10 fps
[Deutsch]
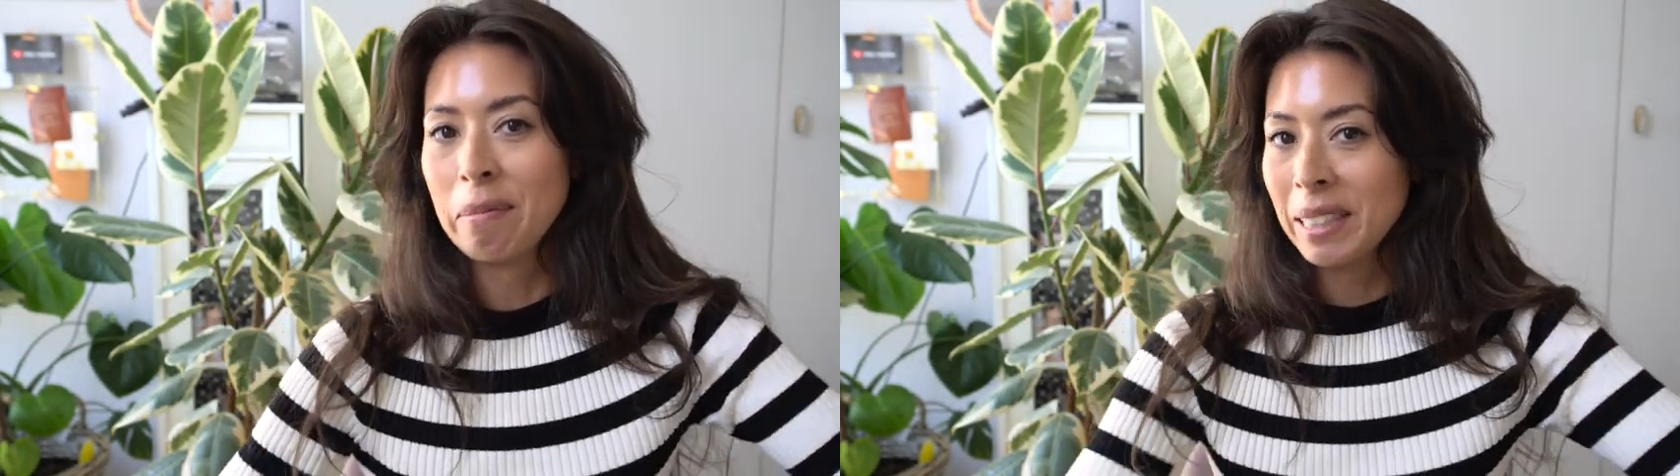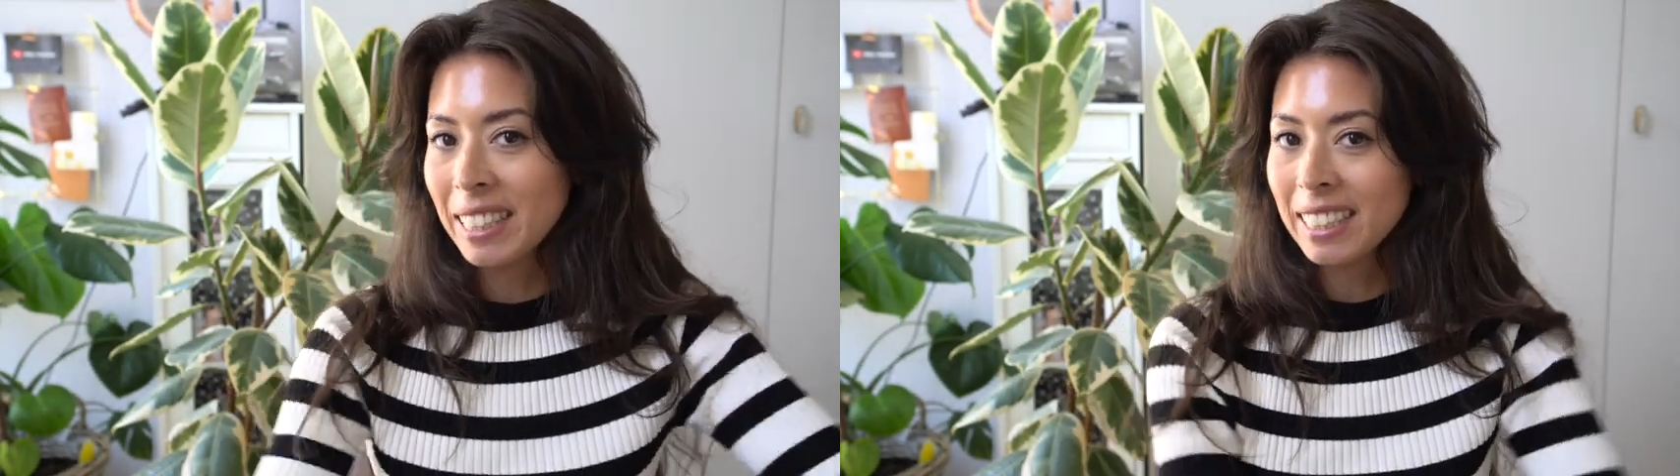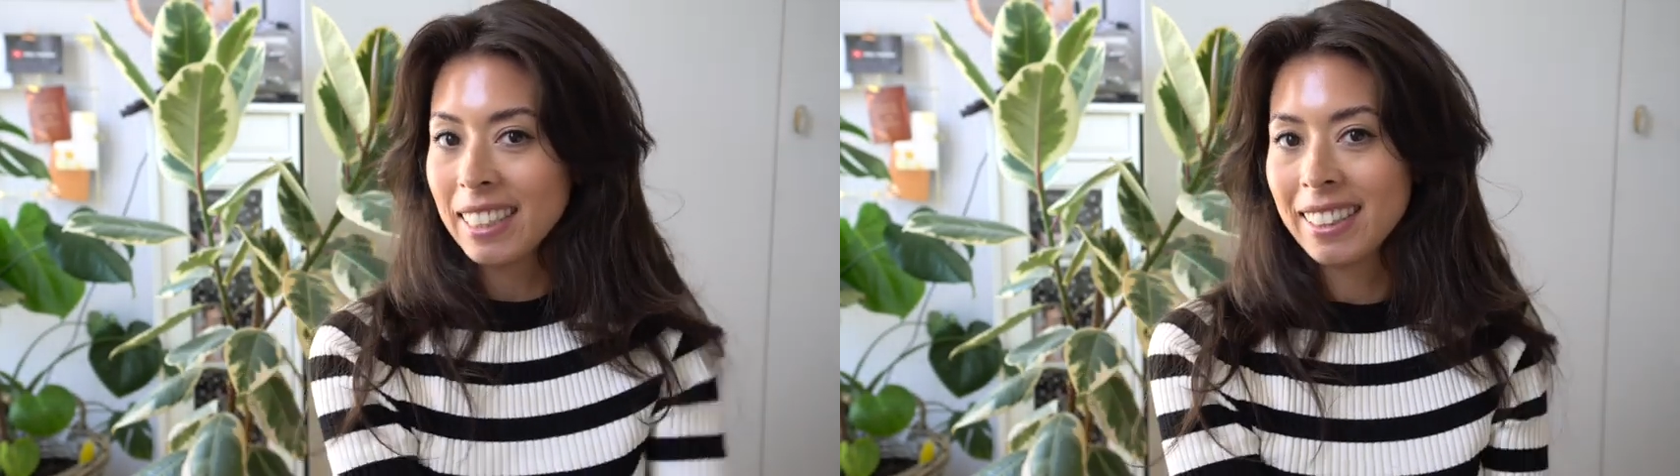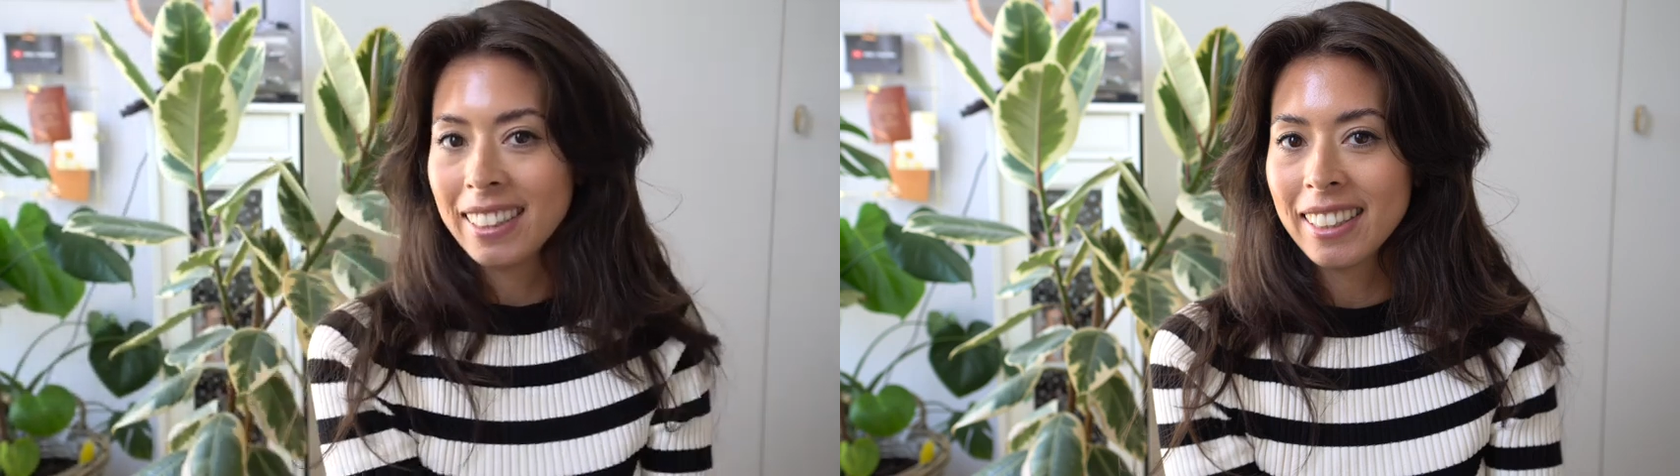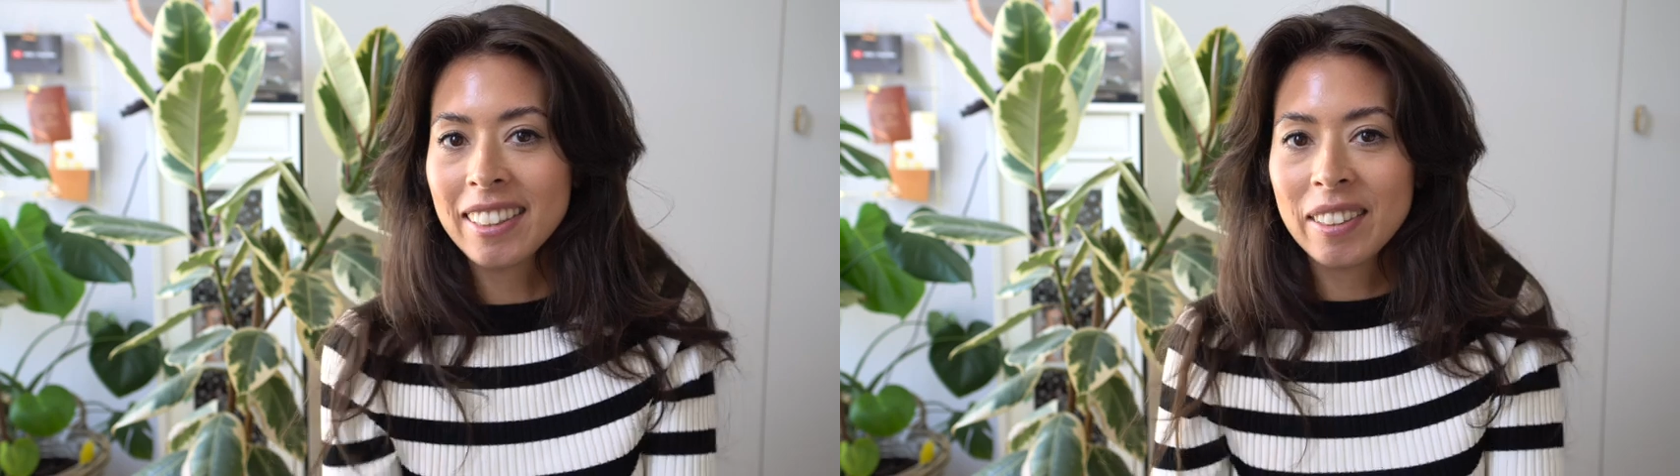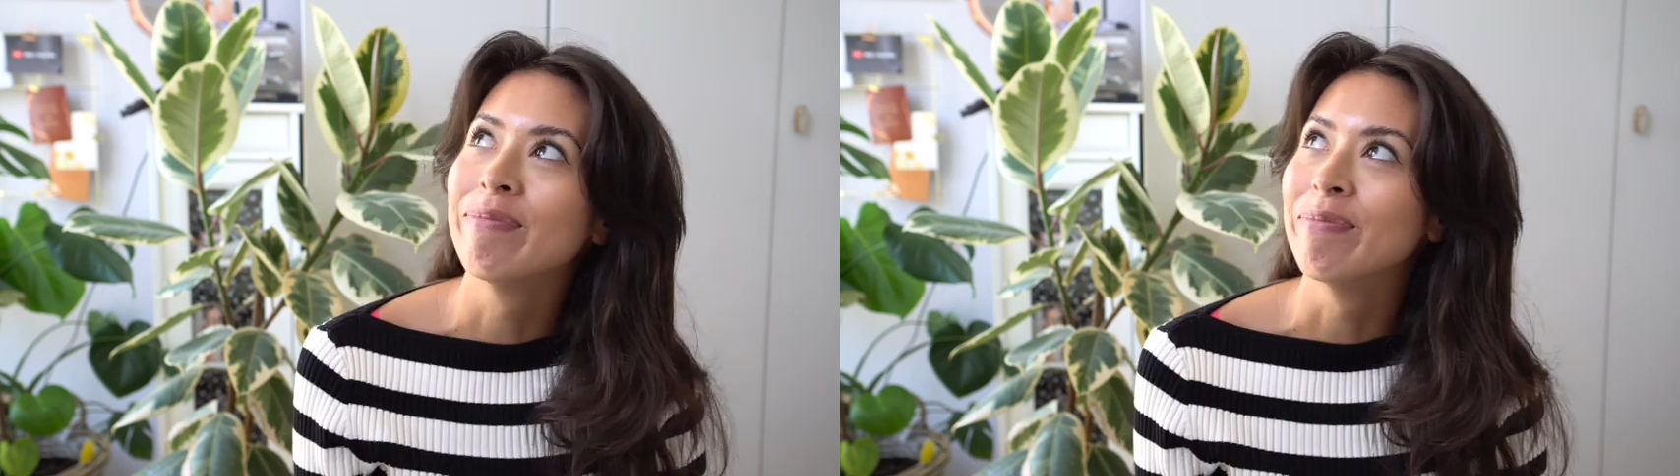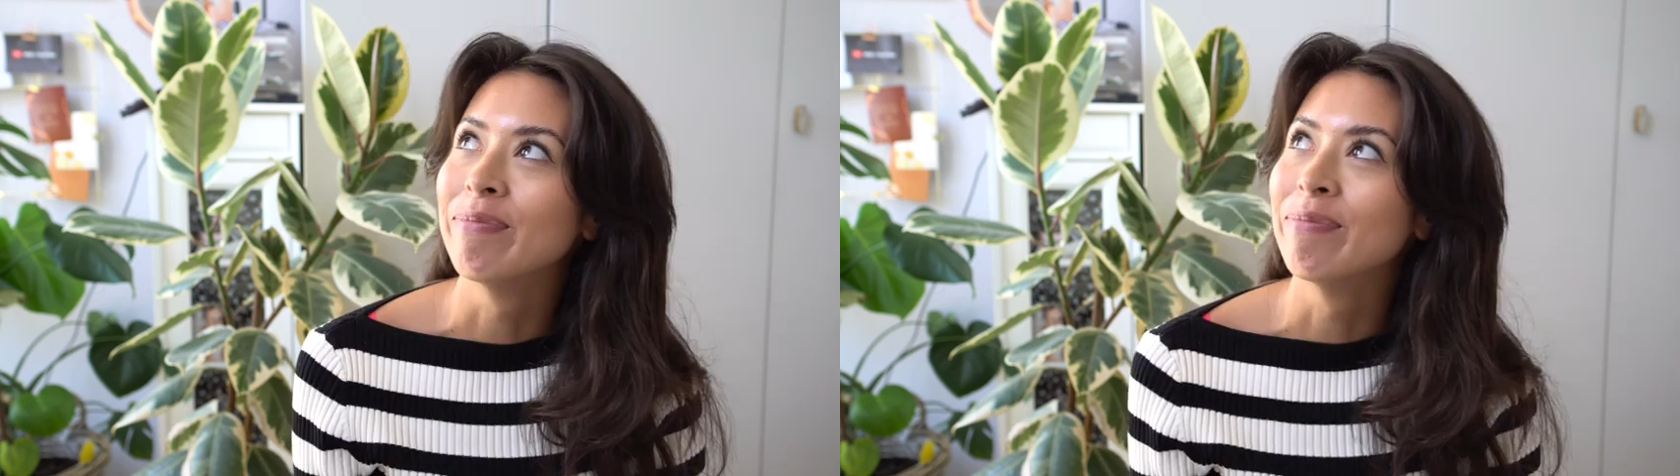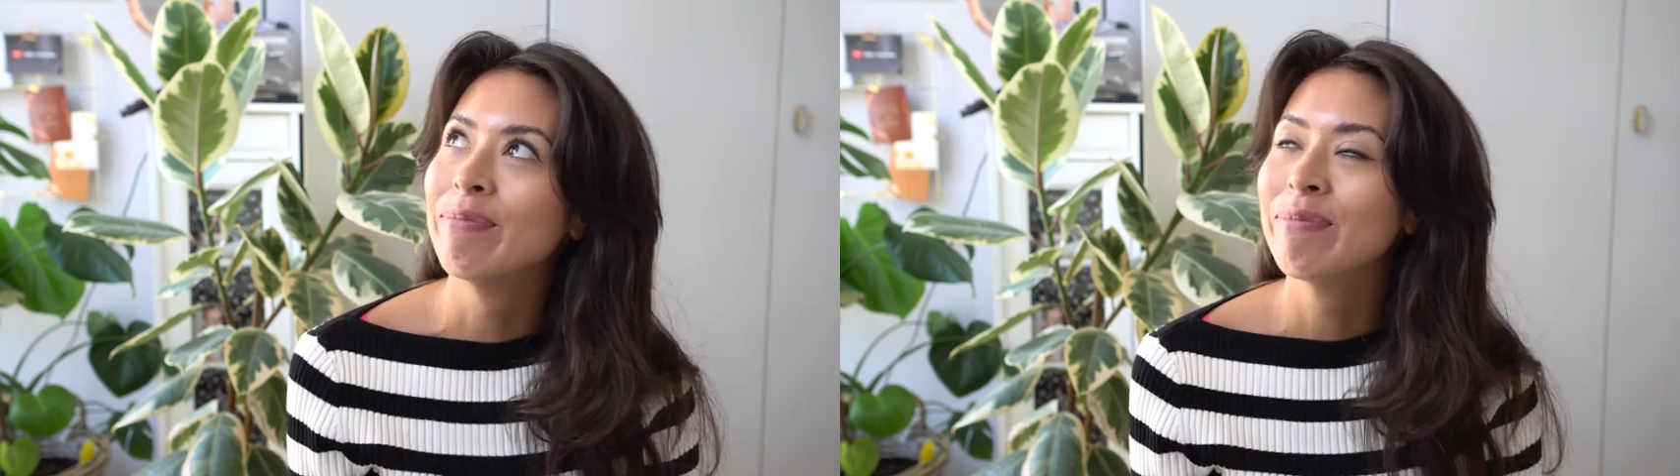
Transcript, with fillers: Bild richtig? Hm.